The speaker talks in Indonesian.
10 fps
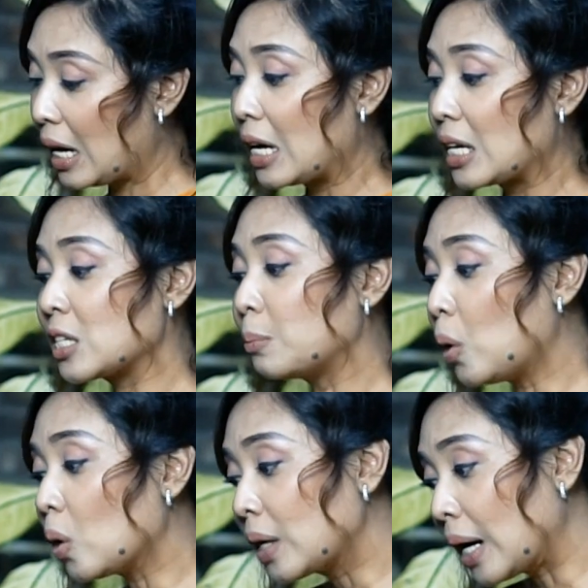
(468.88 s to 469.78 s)

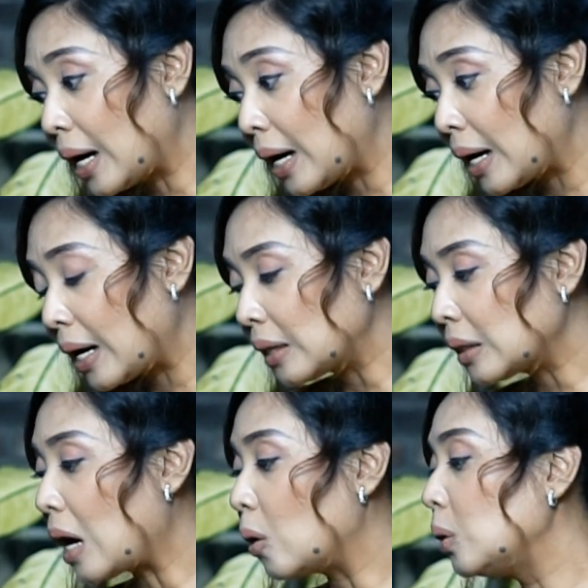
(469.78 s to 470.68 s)
Semoga
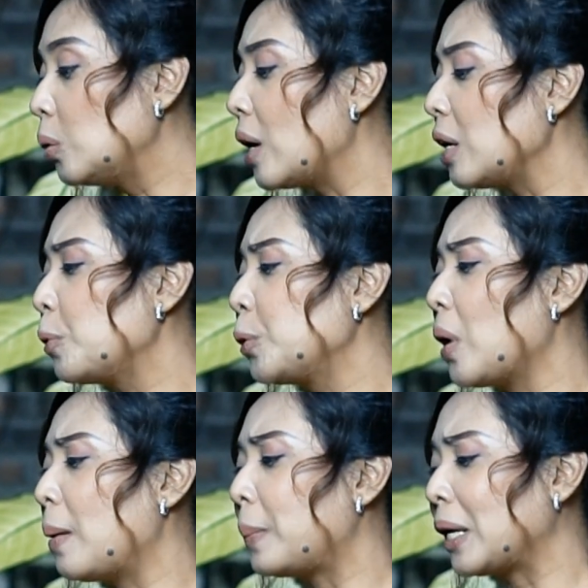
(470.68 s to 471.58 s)
tahun
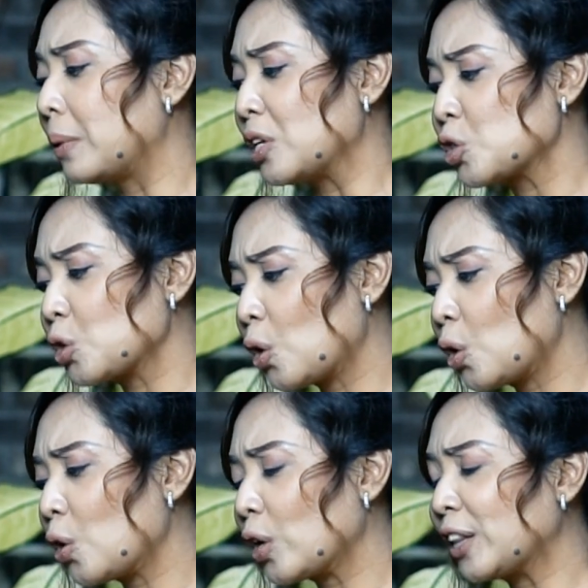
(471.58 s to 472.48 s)
2024 besok
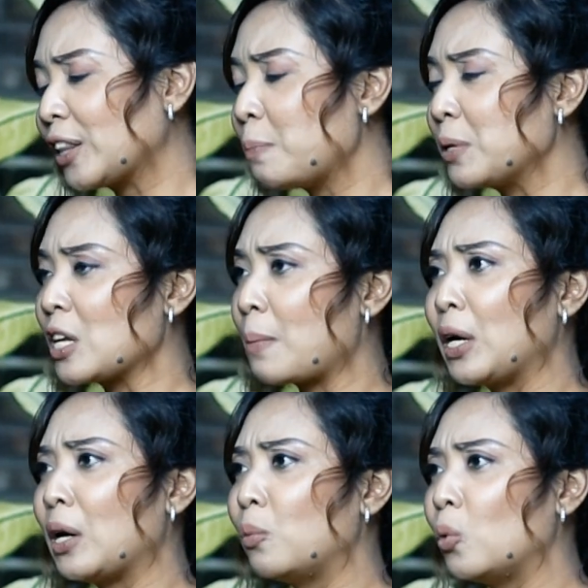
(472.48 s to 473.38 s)
kita bisa
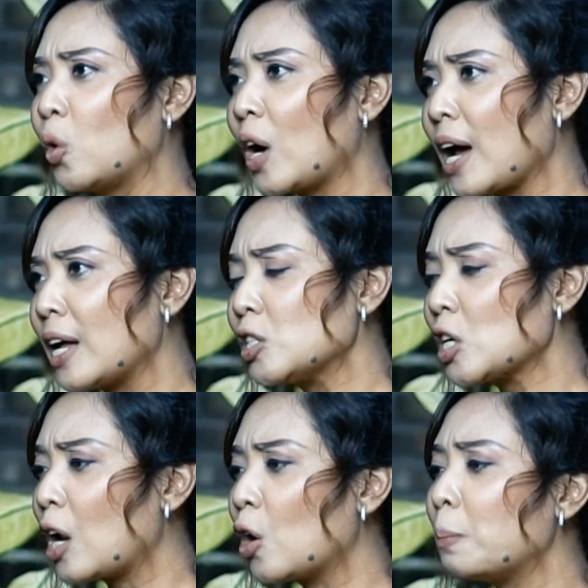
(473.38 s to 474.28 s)
menemukan
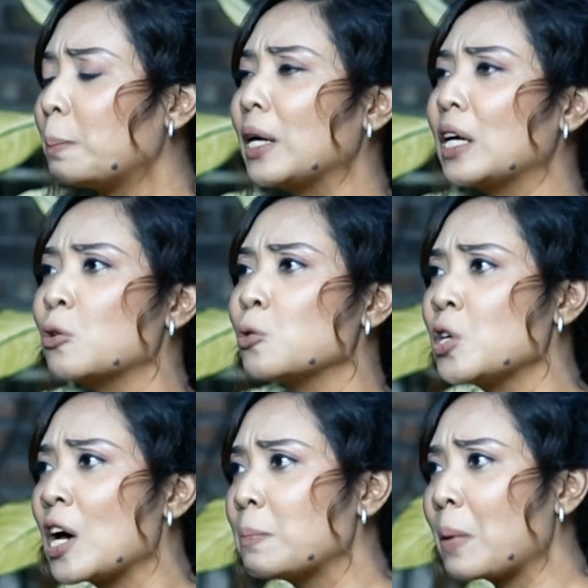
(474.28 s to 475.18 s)
calon penerus
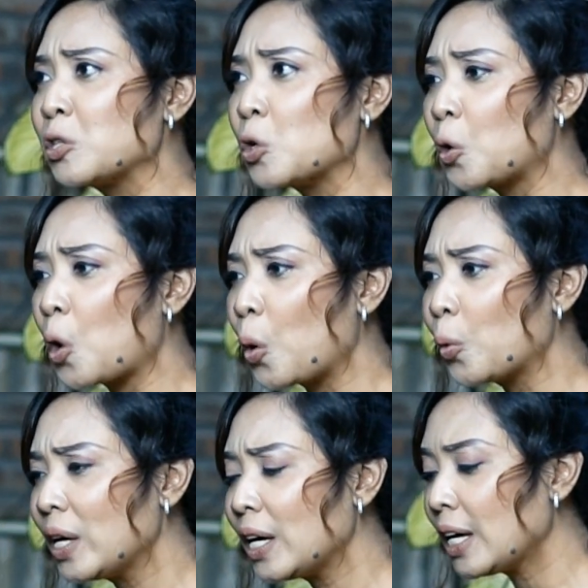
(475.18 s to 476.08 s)
dari Pak
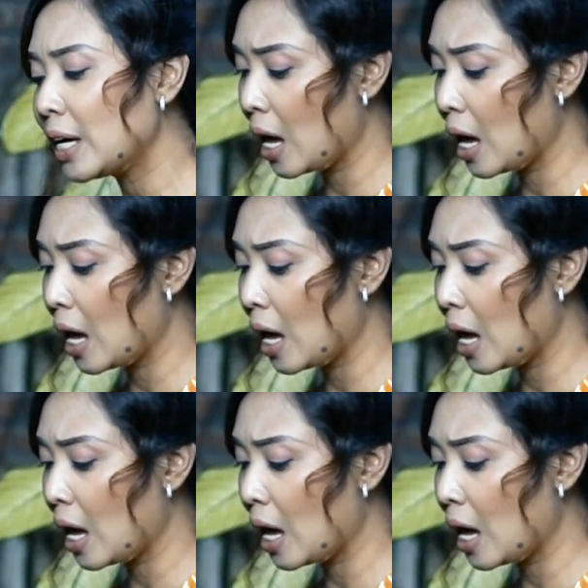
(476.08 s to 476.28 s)
Jokowi